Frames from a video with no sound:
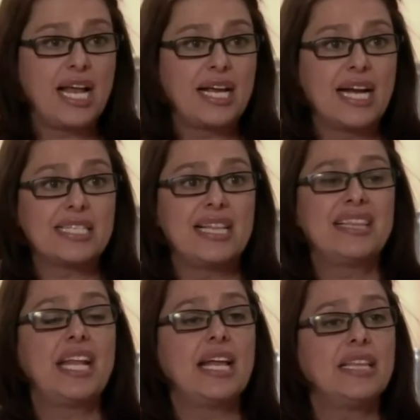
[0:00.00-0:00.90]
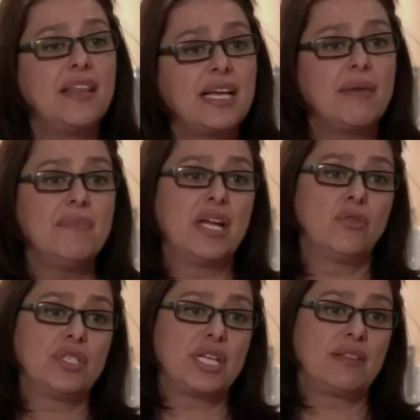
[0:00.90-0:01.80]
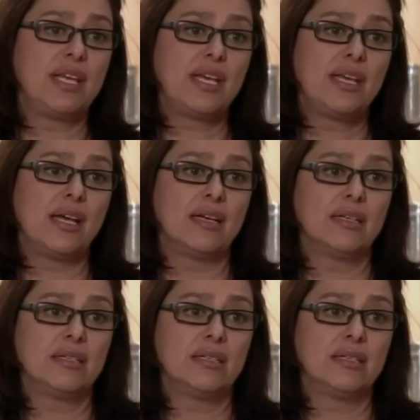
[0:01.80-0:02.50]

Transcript: a la cárcel, trata de cambiar tu estrategia.